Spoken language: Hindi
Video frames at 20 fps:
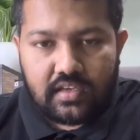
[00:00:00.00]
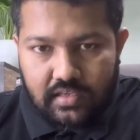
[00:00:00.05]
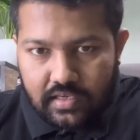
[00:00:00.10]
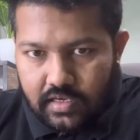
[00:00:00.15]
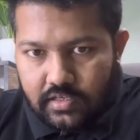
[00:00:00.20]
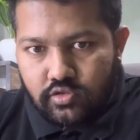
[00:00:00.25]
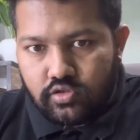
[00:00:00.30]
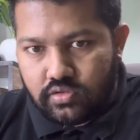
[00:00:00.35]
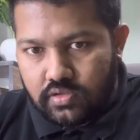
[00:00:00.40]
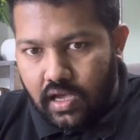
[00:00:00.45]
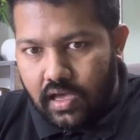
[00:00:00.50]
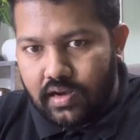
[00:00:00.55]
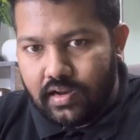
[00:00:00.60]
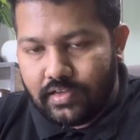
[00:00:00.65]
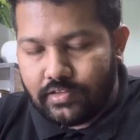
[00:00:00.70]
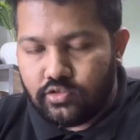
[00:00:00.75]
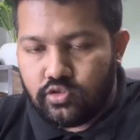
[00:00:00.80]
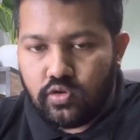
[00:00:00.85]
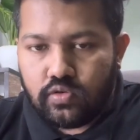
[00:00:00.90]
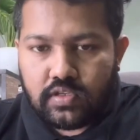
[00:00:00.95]
ये जो साल
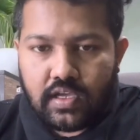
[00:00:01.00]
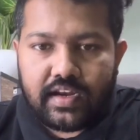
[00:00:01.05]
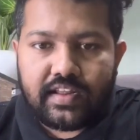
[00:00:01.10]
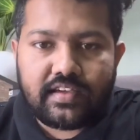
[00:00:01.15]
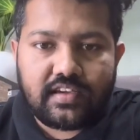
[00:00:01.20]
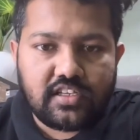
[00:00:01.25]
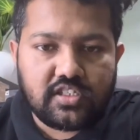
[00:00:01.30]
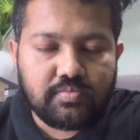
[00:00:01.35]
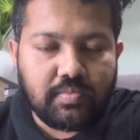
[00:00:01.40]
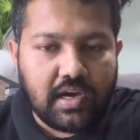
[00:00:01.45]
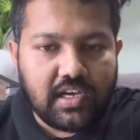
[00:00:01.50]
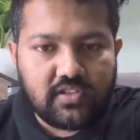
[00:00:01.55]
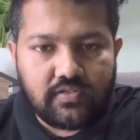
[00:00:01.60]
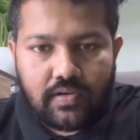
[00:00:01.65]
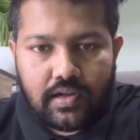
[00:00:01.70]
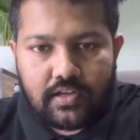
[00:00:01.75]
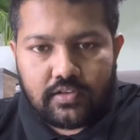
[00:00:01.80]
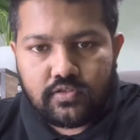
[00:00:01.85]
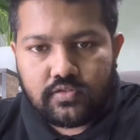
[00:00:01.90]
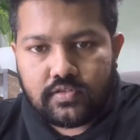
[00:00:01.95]
है दो हजार इक्कीस बाईस
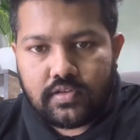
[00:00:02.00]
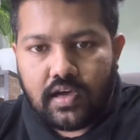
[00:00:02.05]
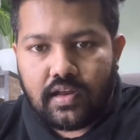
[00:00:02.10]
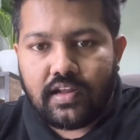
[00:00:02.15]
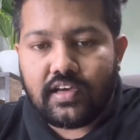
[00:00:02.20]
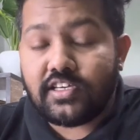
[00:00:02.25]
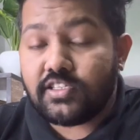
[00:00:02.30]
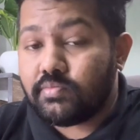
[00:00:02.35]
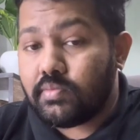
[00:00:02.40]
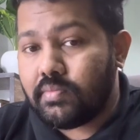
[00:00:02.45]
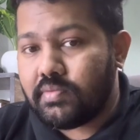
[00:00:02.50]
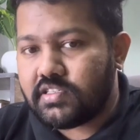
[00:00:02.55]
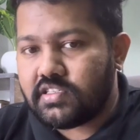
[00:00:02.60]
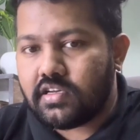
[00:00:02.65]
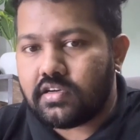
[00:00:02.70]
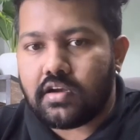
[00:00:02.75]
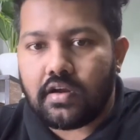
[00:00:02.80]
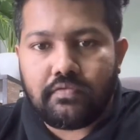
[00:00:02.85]
वाला जो साल है इसमें बच्चे